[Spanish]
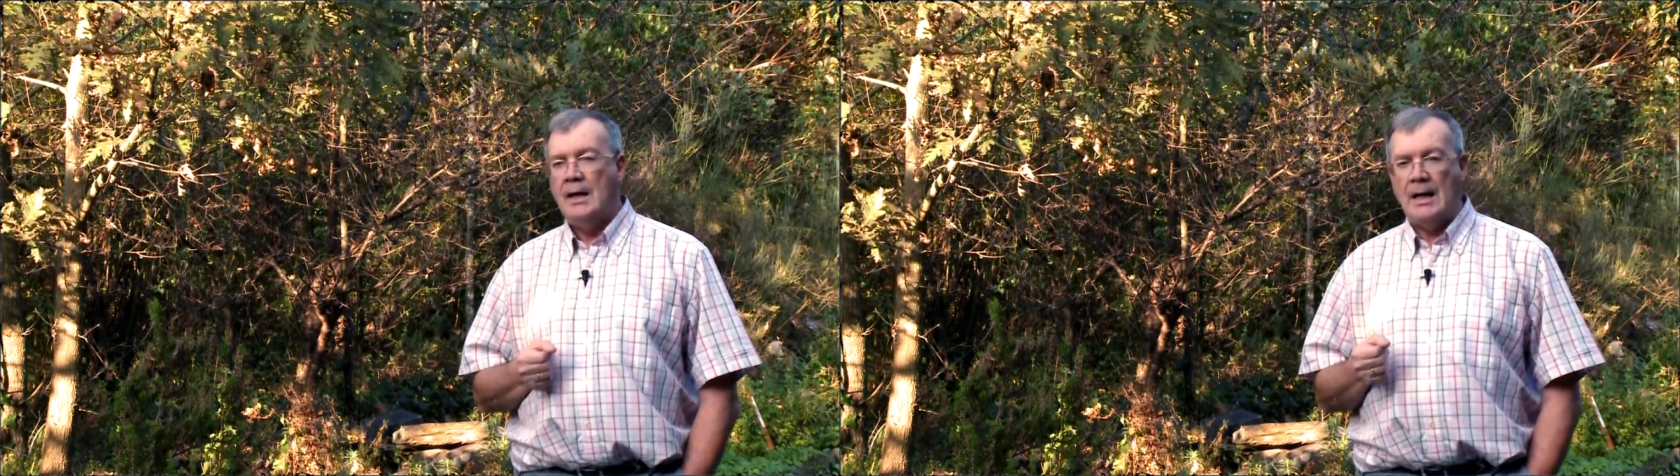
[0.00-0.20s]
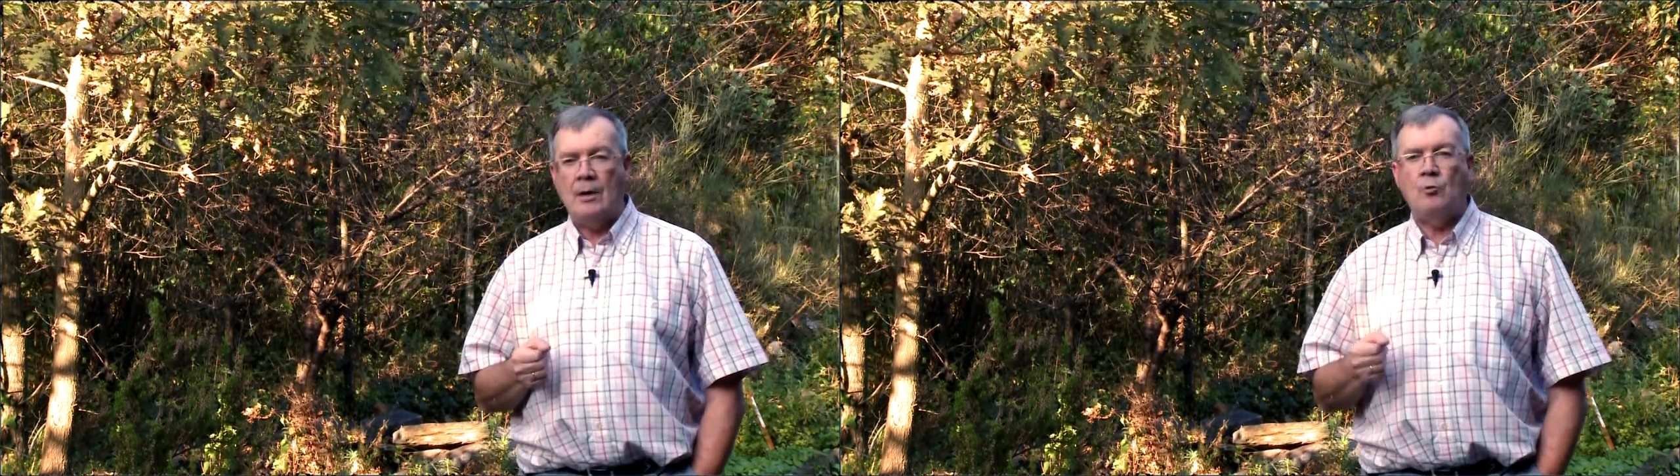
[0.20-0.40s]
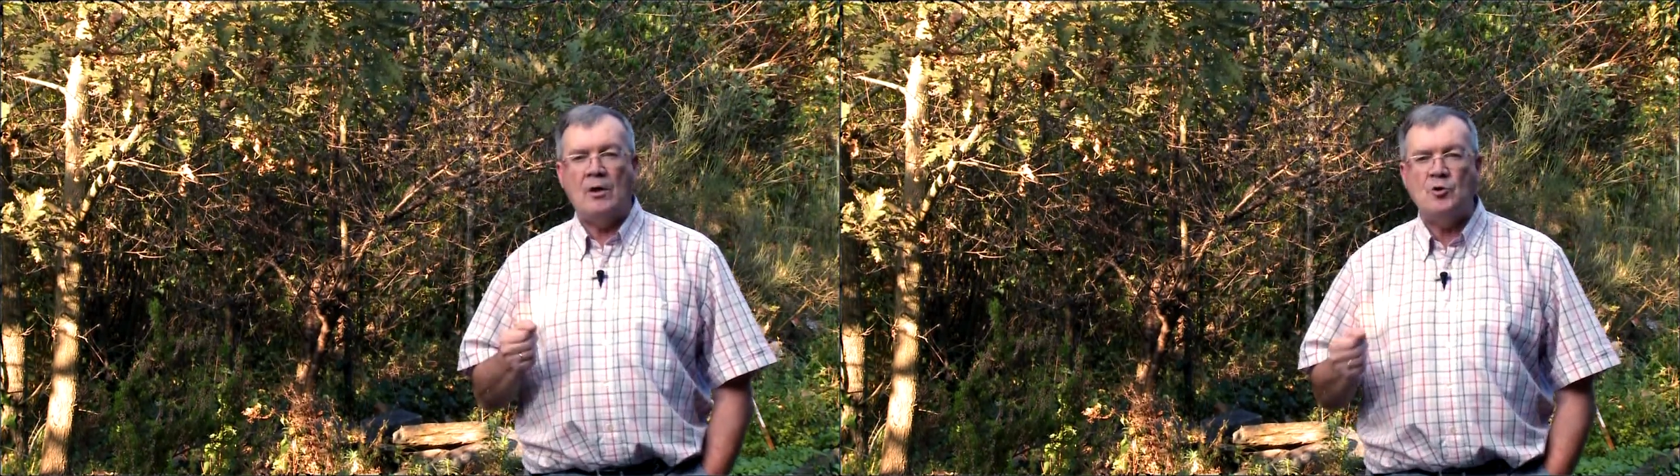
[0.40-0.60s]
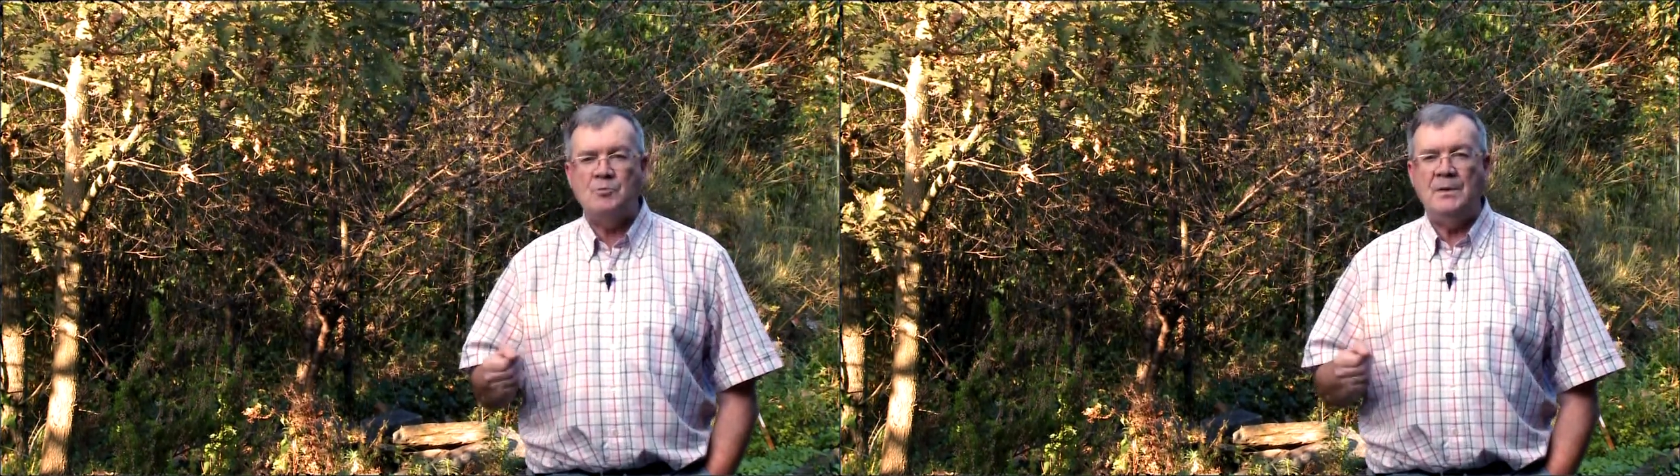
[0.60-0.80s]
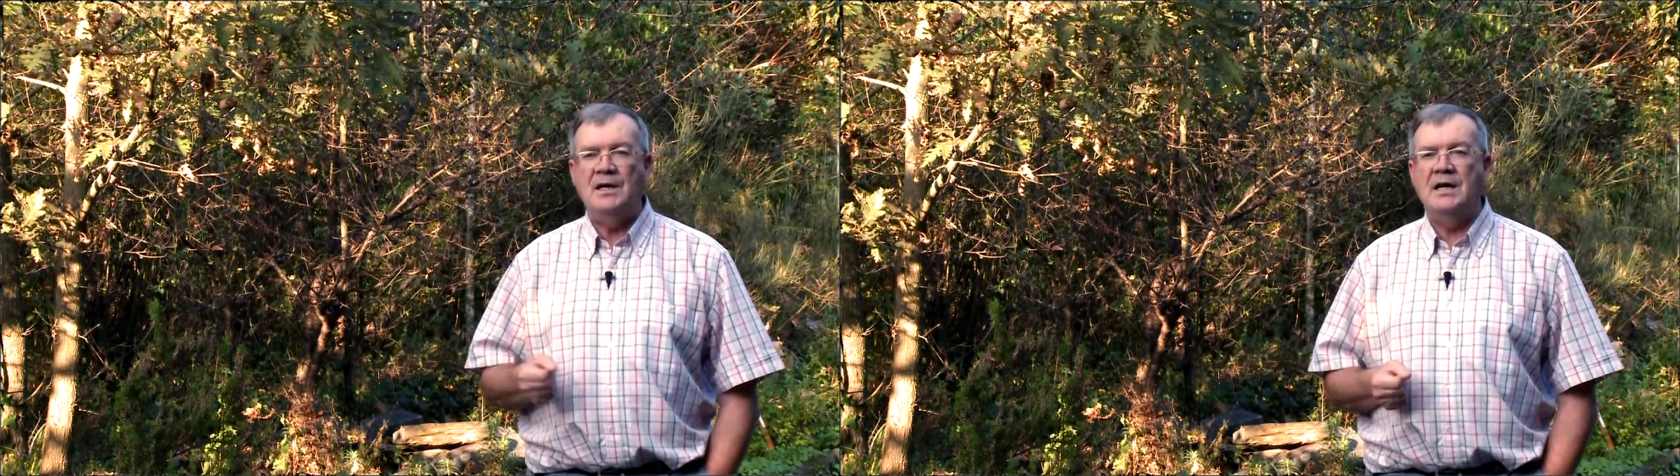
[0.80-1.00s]
al Quercus
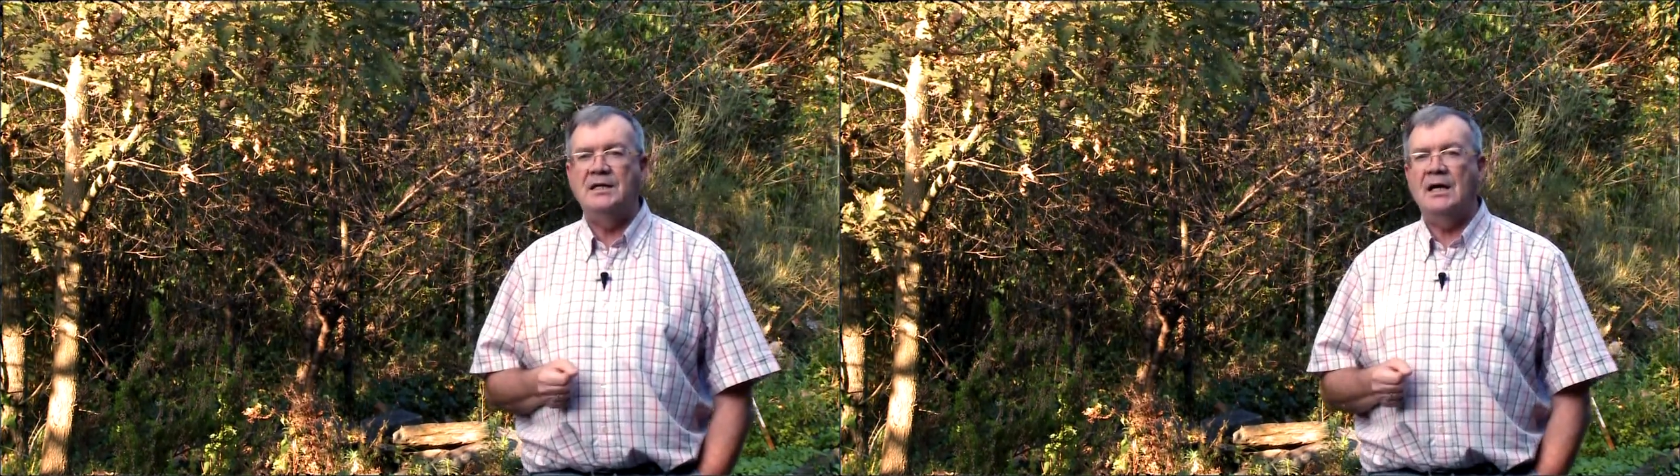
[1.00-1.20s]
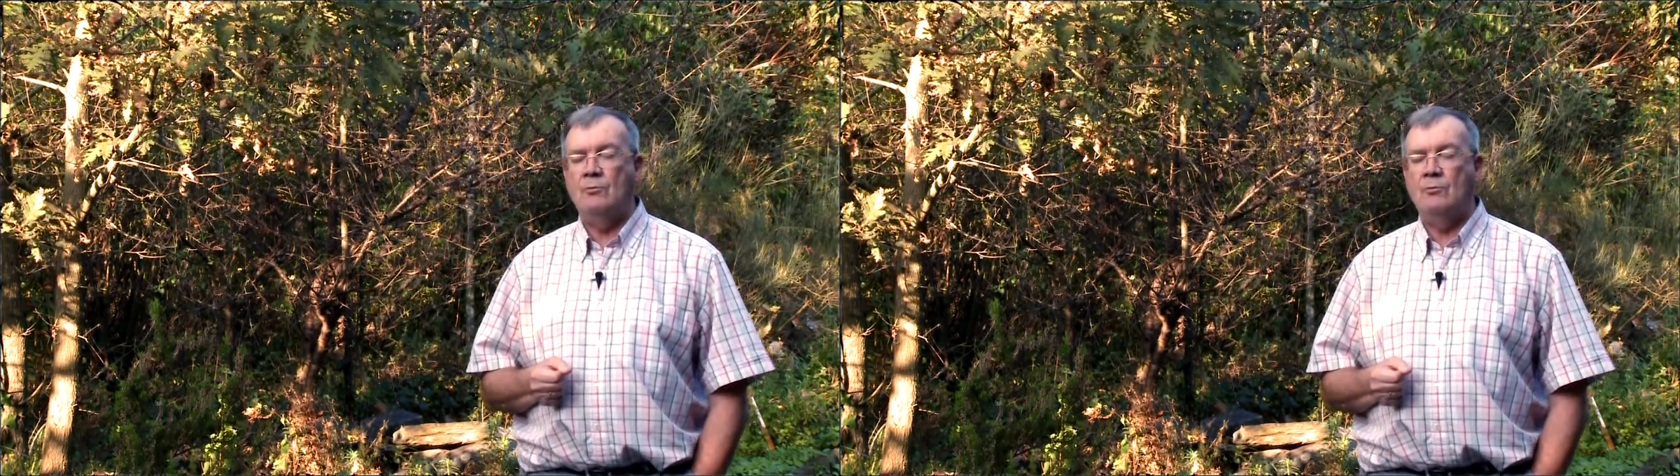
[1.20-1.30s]
pirenaica,